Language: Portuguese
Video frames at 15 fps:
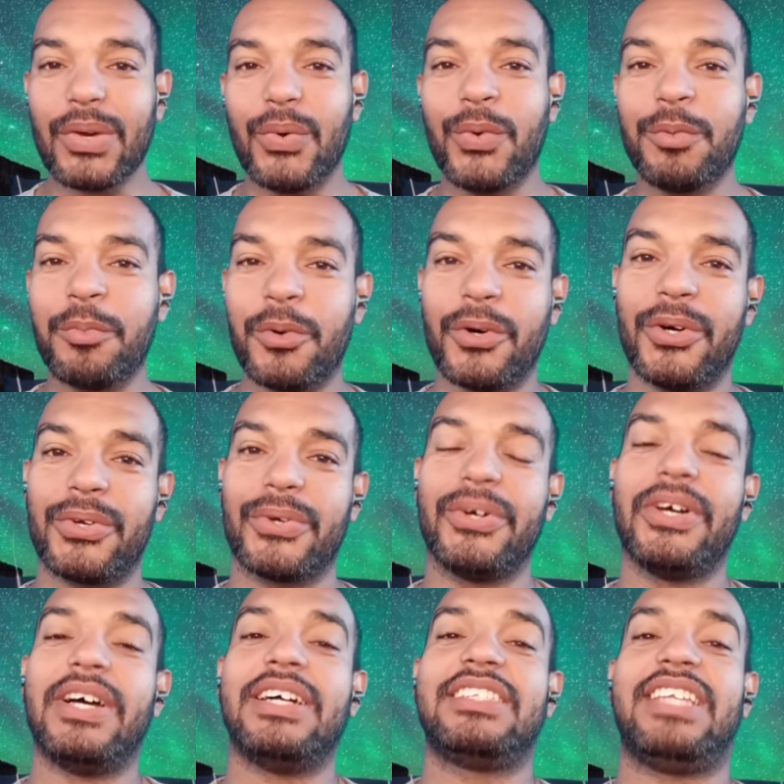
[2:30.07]
o Moro
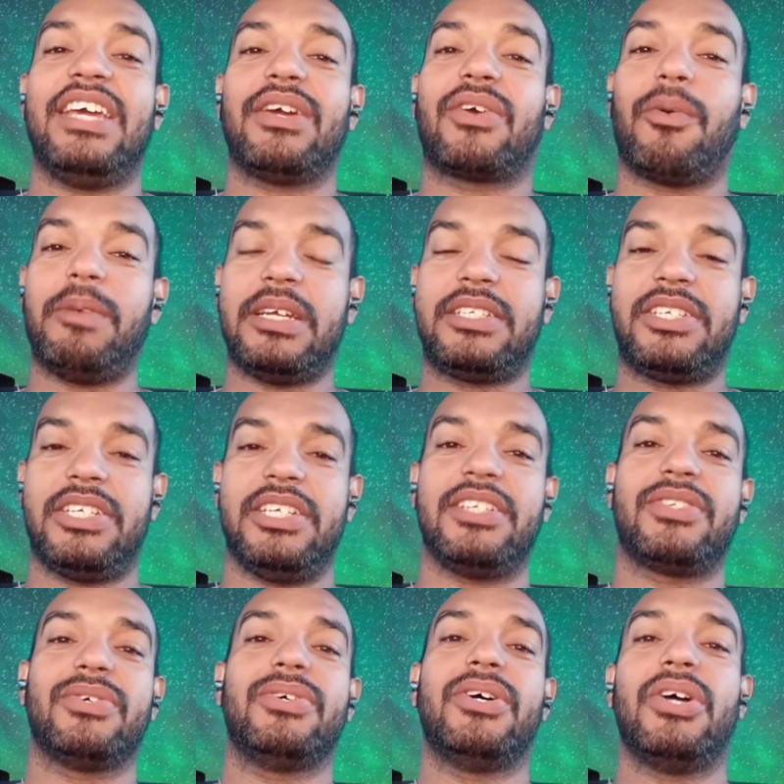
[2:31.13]
ter
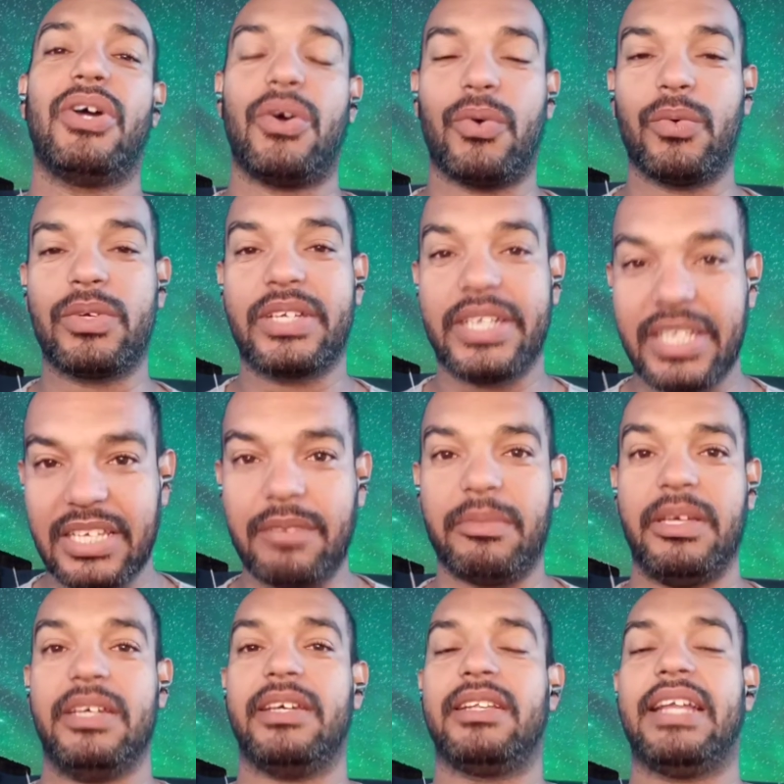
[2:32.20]
cometido um
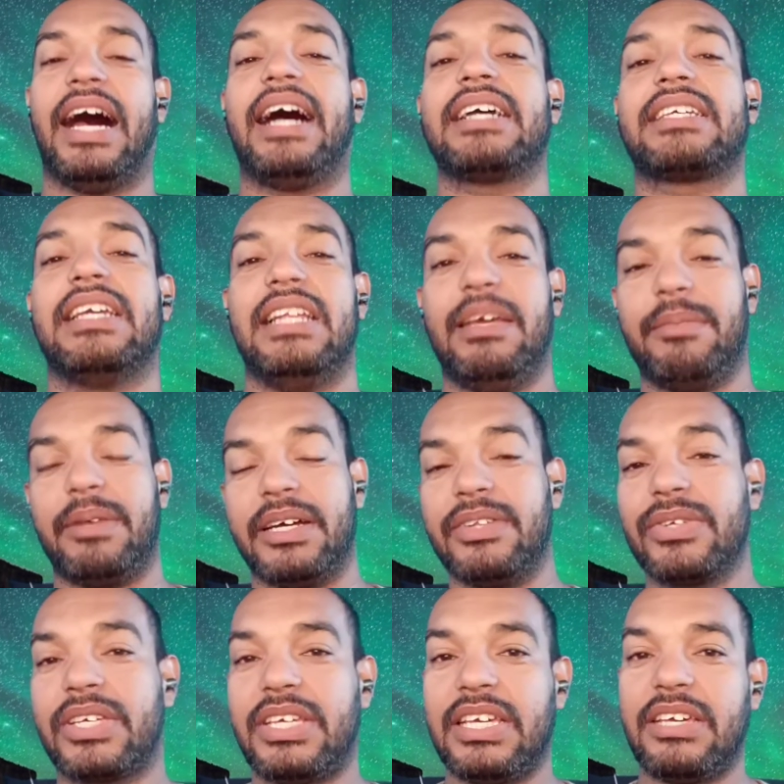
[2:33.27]
crime, tá?
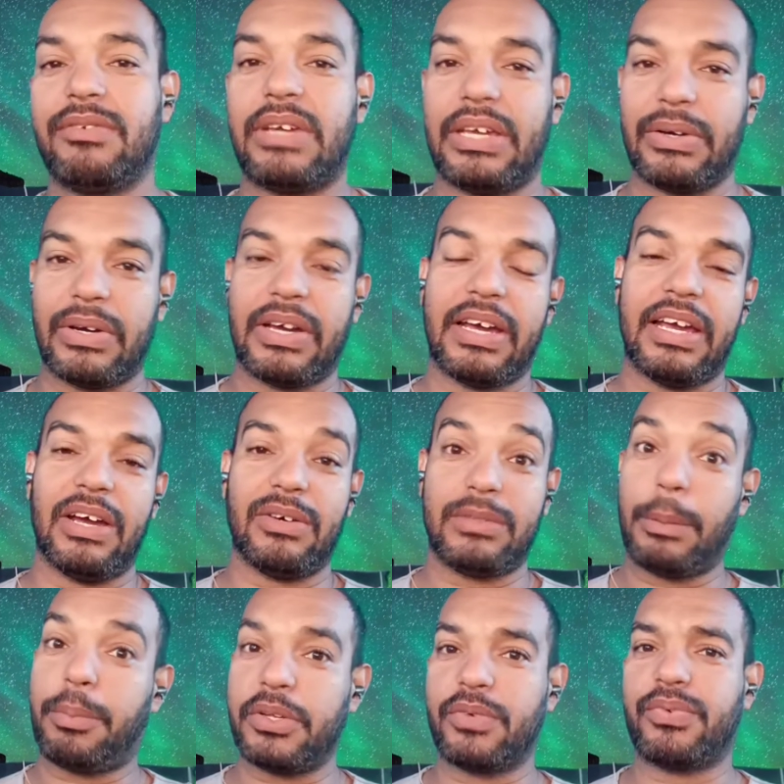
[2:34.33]
Lembrando que eu, é, eu,
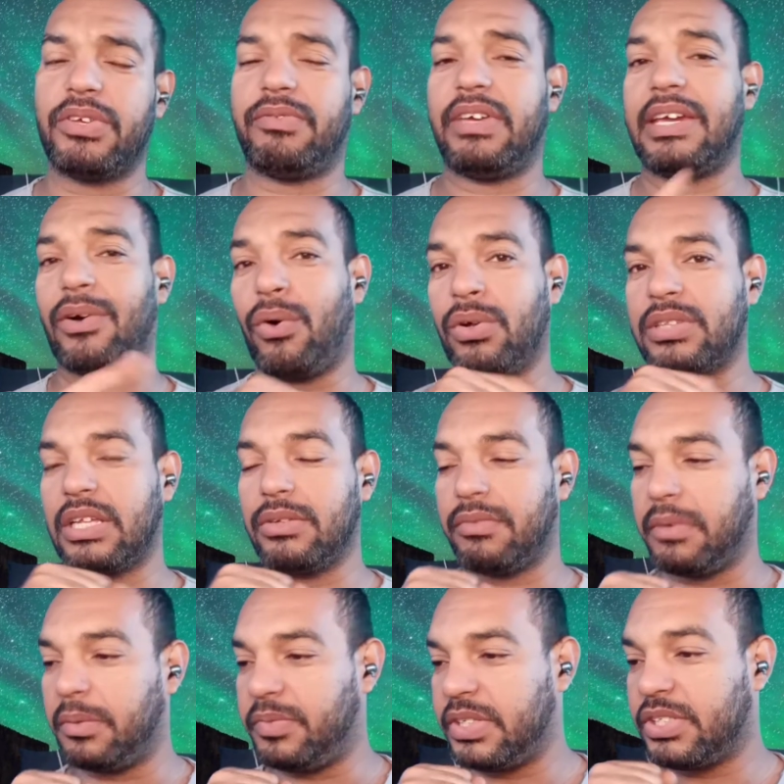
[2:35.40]
depois eu fui ver ontem no
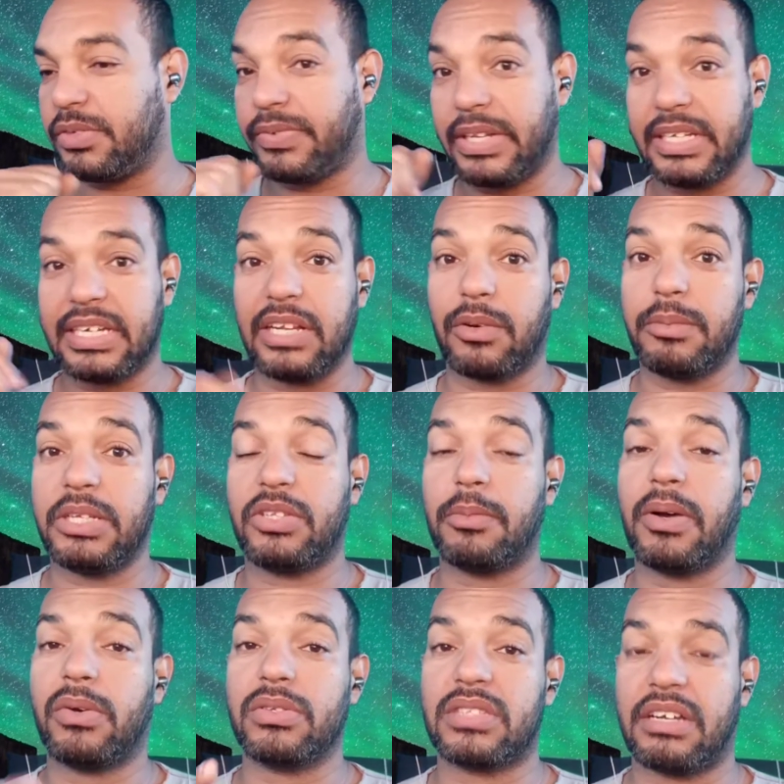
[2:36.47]
meu vídeo, eu falei que ele cometeu
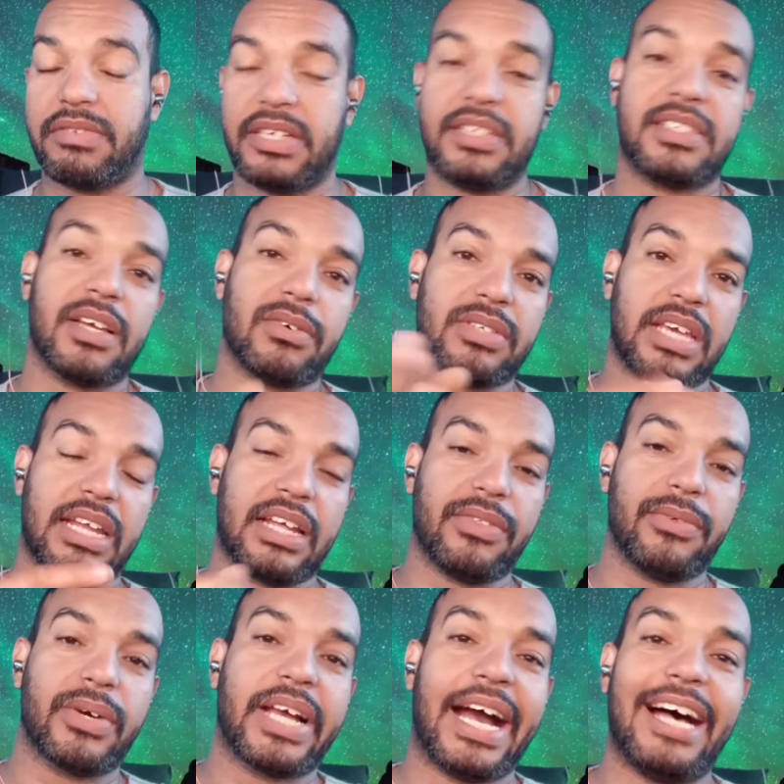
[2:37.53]
uma contravenção, que era
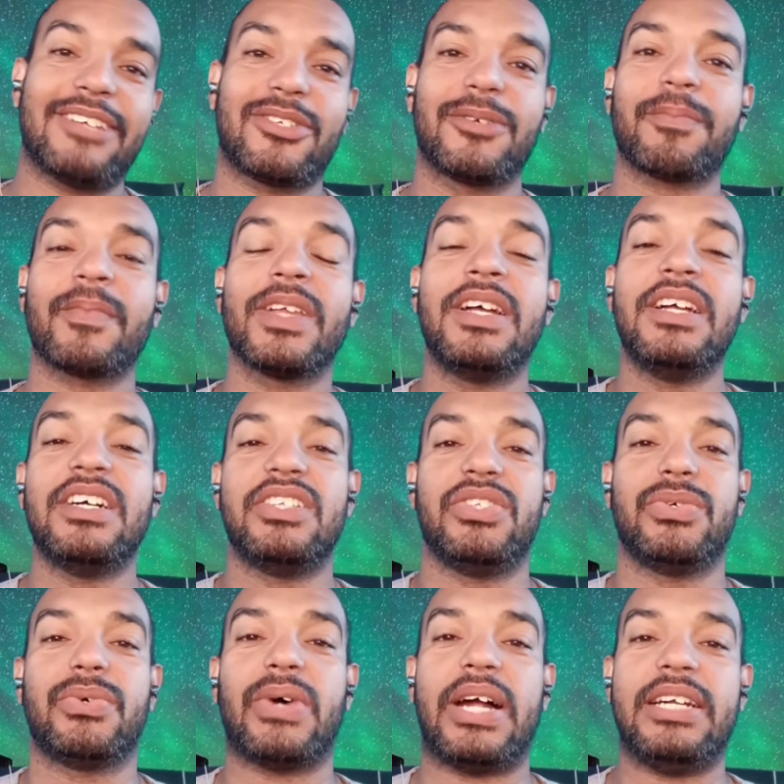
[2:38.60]
no caso
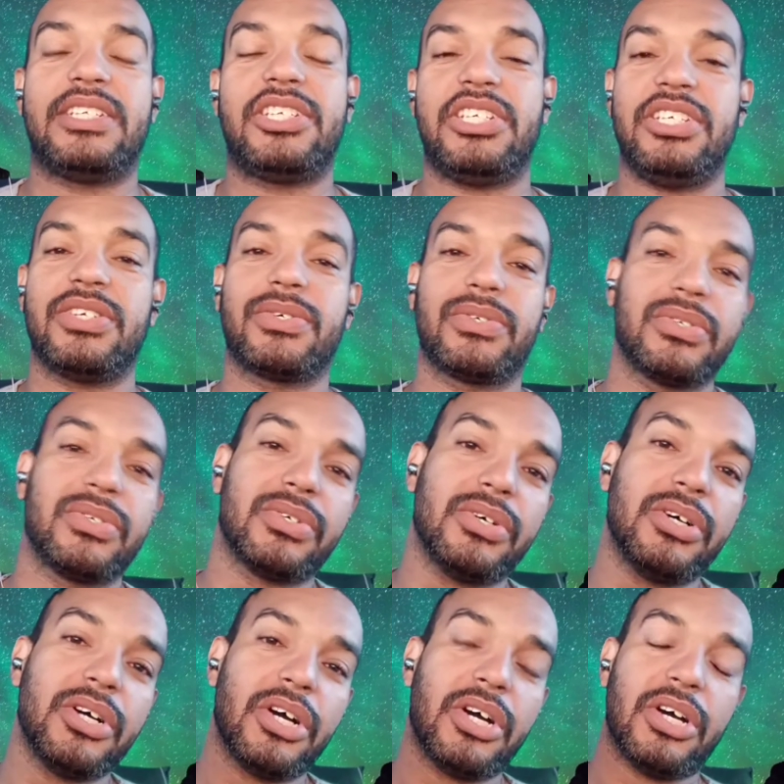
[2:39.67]
do artigo
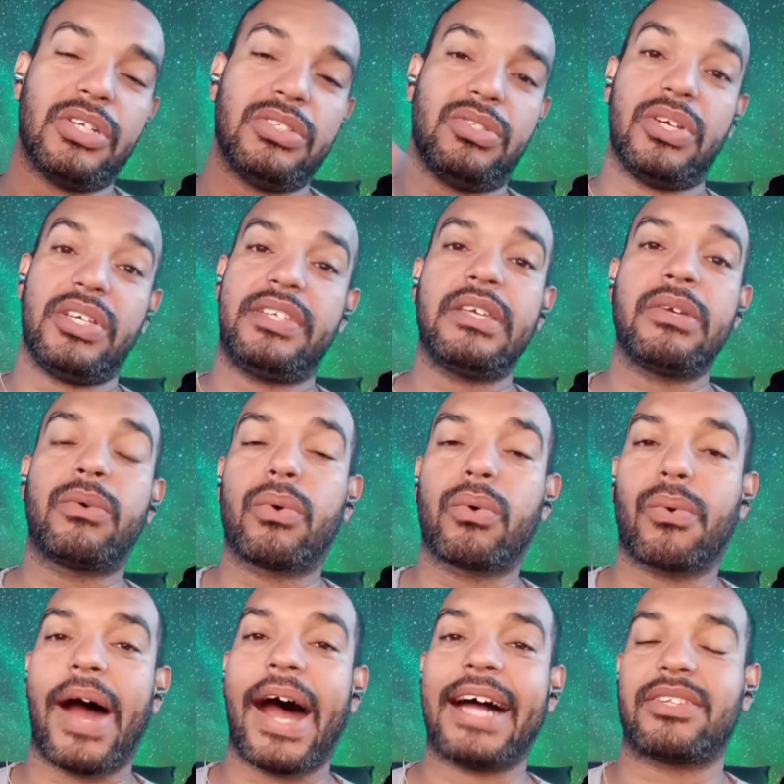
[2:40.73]

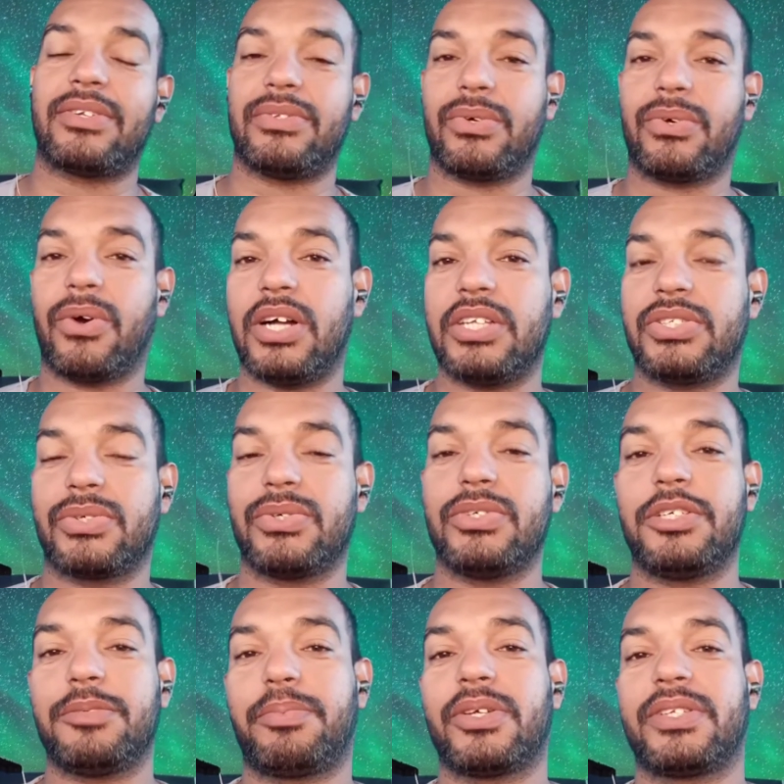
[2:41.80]
254 do Código
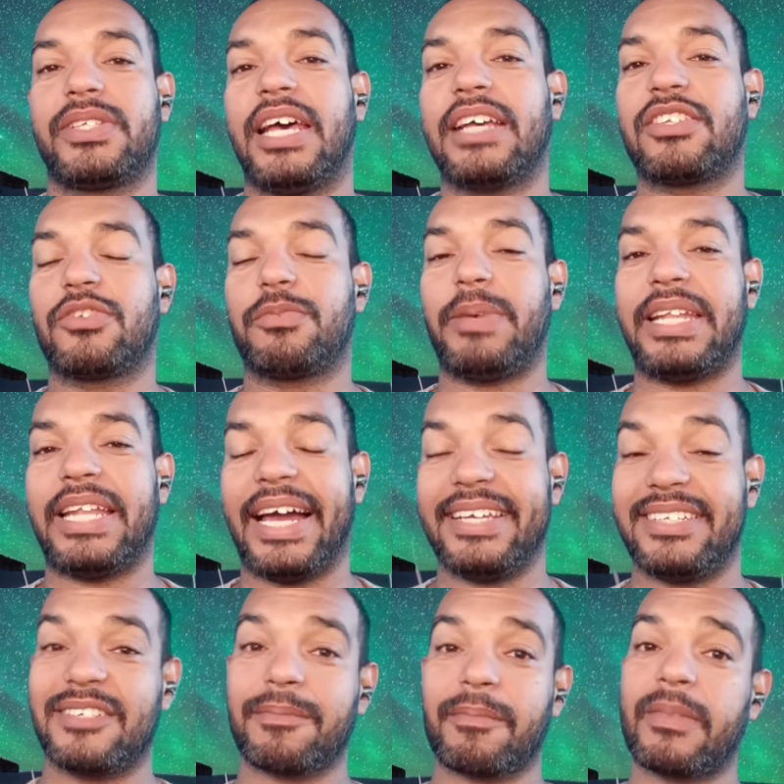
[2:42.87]
de Processos
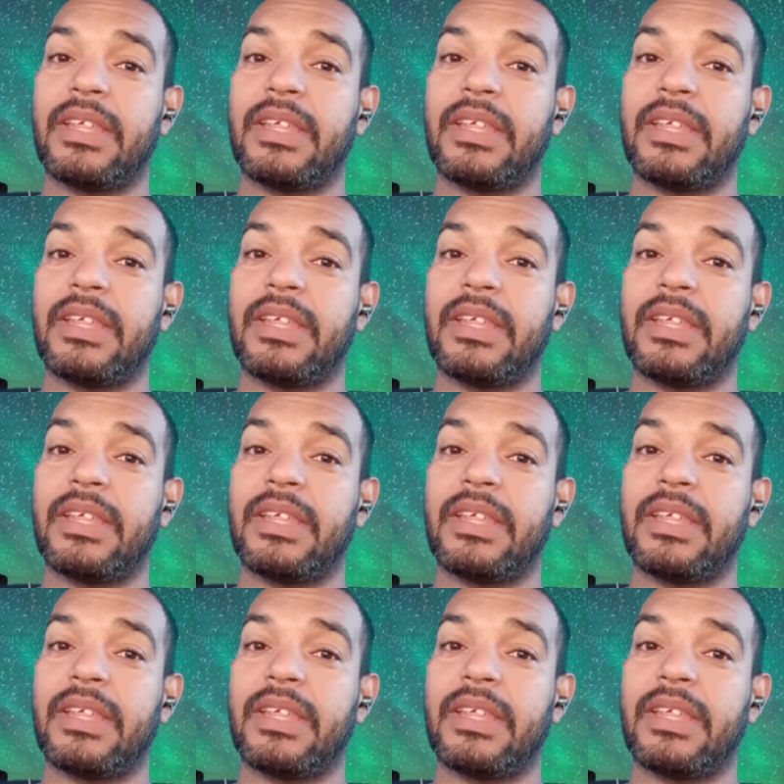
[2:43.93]
Penais.